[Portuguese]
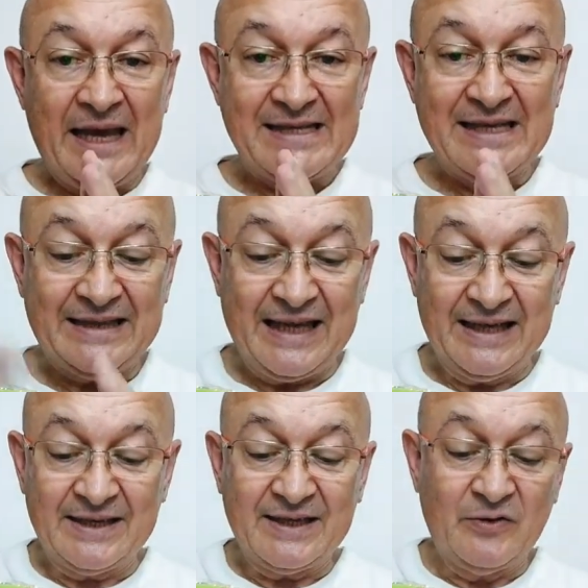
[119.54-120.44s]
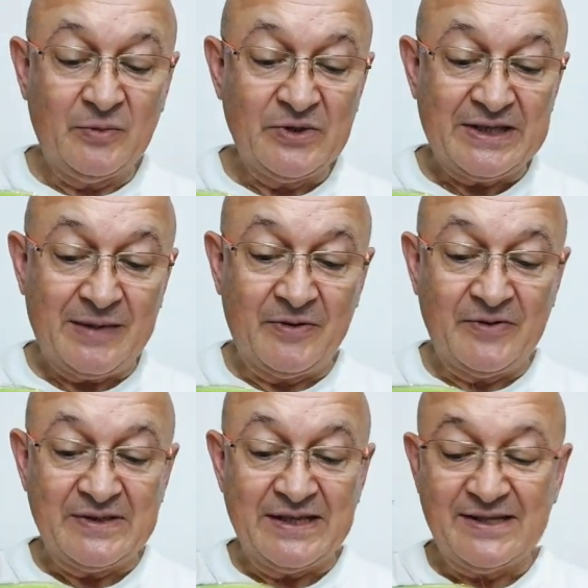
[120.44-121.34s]
Essa técnica que eu vou mostrar para
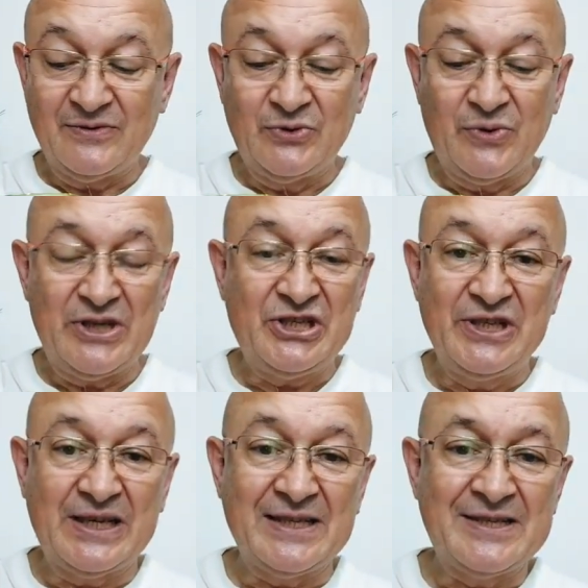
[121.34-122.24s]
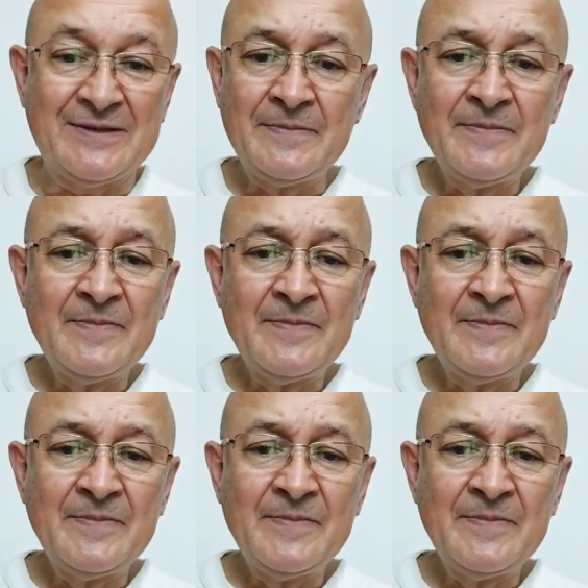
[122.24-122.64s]
vocês são duas dicas